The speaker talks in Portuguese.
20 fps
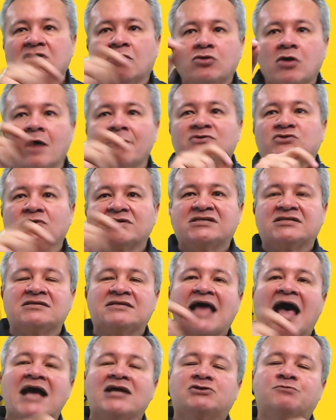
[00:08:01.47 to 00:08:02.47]
nome, sua
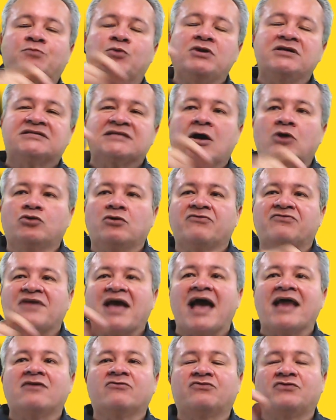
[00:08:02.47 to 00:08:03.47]
cidade, polícia
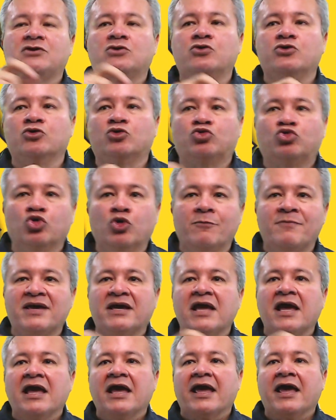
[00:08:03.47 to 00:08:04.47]
rodoviária, vi no YouTube,
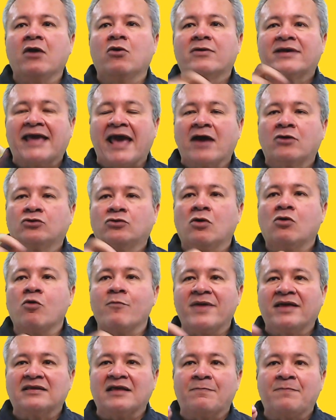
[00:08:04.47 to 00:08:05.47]
eu quero o
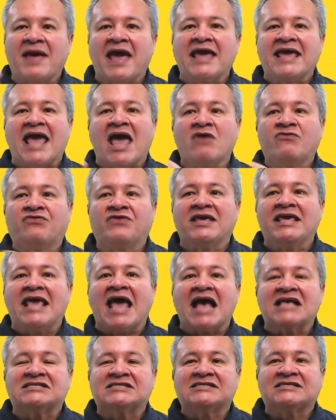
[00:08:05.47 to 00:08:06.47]
documento da PRF e
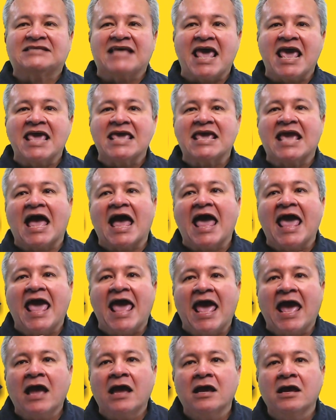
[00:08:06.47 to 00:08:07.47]
a senha
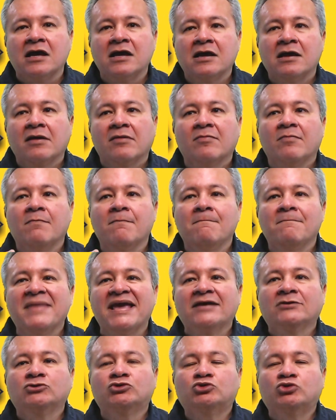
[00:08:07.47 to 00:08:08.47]
é
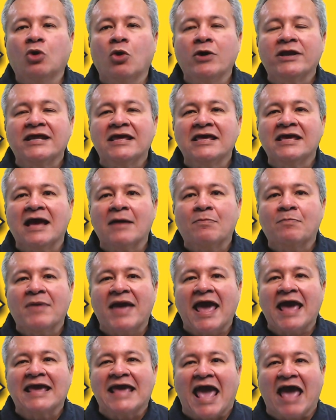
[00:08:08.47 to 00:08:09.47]
Mentoria
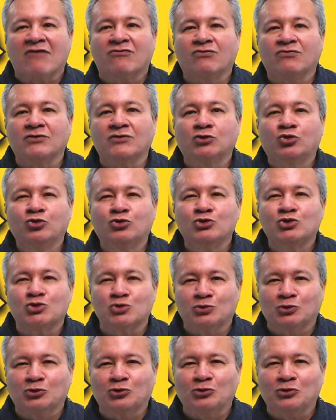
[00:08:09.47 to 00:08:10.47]
PRF, tudo
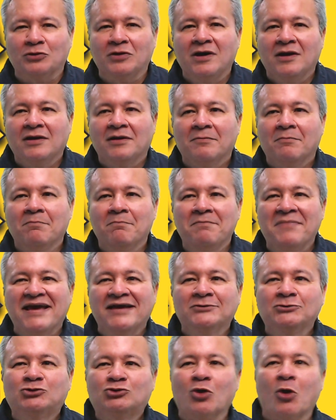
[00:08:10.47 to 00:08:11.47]
junto.
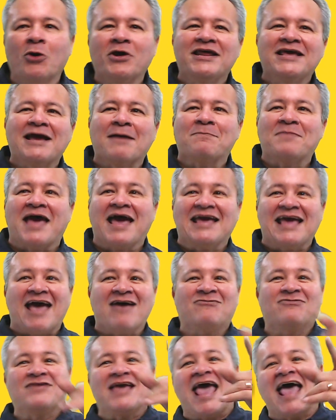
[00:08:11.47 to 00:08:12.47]
Mentoria
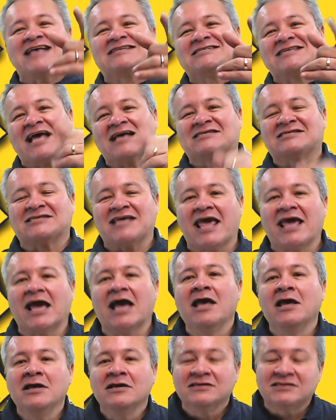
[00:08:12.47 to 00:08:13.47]
PRF, essa é a
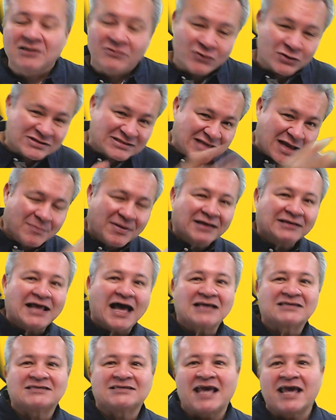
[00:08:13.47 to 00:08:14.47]
senha. Se você mandar
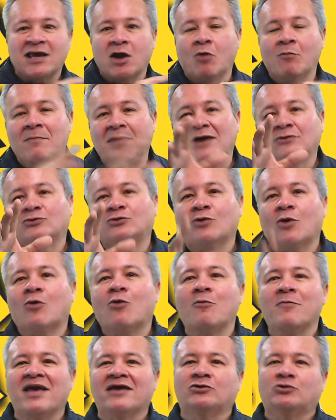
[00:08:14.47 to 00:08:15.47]
a senha, eu mando o
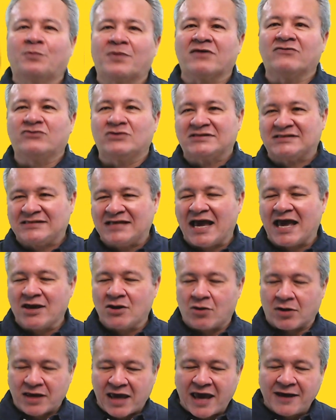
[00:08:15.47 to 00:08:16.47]
documento para você aí,
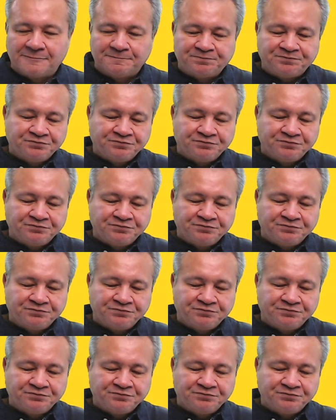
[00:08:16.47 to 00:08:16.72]
ok?